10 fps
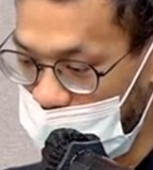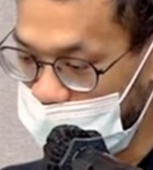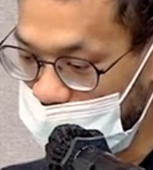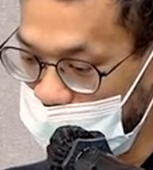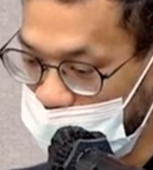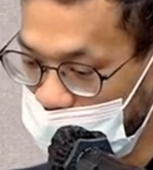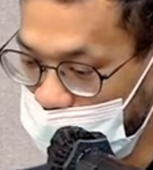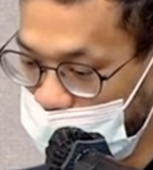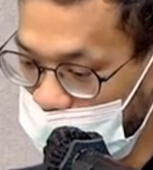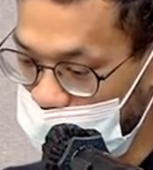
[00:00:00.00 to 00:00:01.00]
iOS 上面，它的
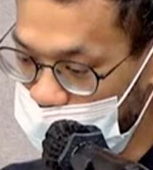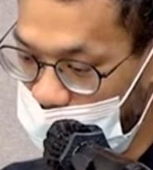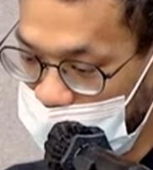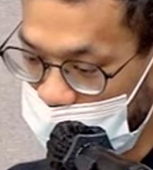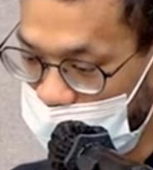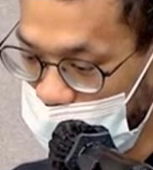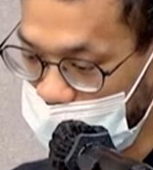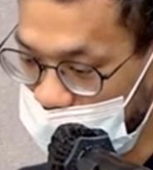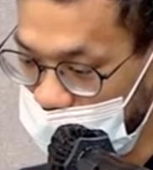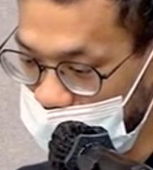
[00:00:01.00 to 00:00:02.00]
UI 的
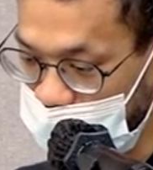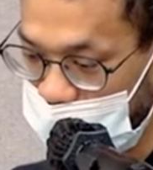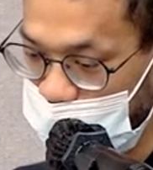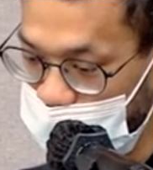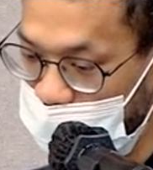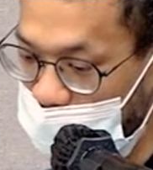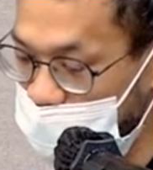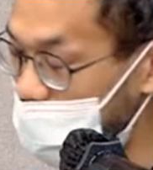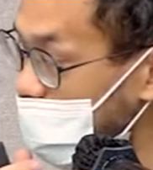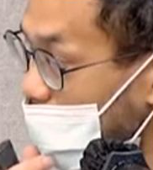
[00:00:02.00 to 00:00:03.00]
view 其实是长得不一样，但是